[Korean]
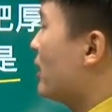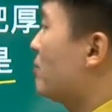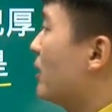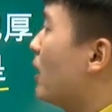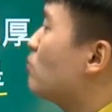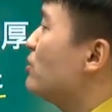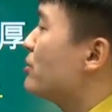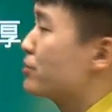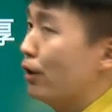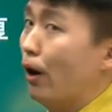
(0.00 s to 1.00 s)
얘기만 하고
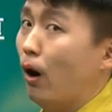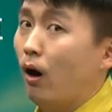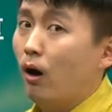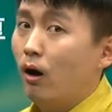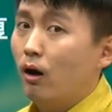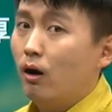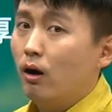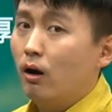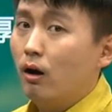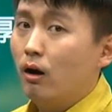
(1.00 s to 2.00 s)
있어요.
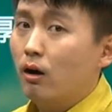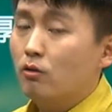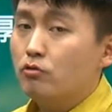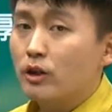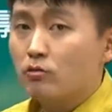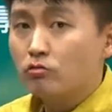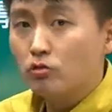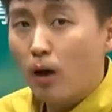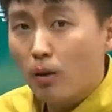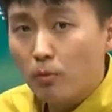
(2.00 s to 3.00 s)
우리가
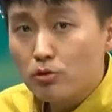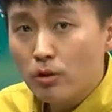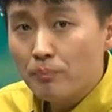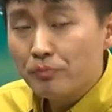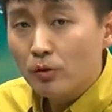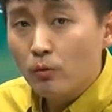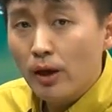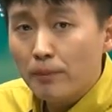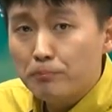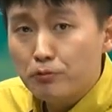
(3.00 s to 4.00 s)
궁금한 건 뭐죠?
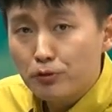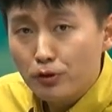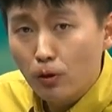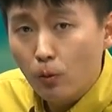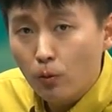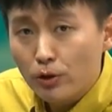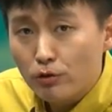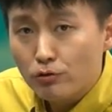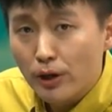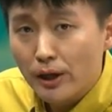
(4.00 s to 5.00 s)
왜 북경
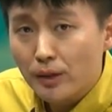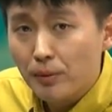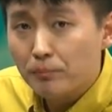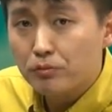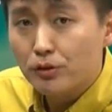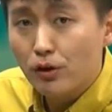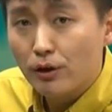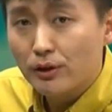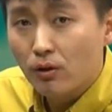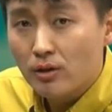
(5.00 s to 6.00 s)
오리구의 이름이
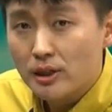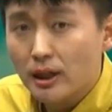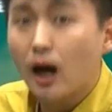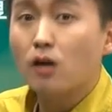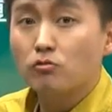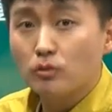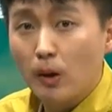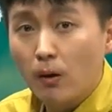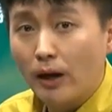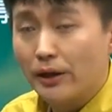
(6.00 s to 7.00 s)
북경이 들어갔을까가
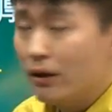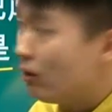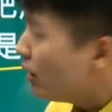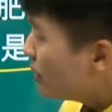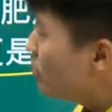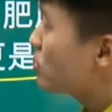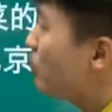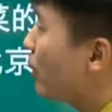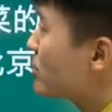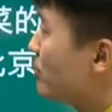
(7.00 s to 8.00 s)
궁금한 거 아니에요?
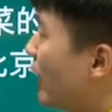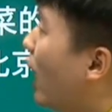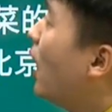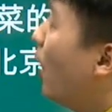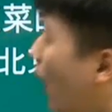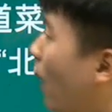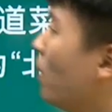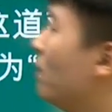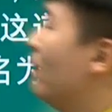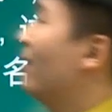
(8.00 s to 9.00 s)
이어서 보겠습니다. w h
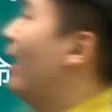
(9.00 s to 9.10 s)
o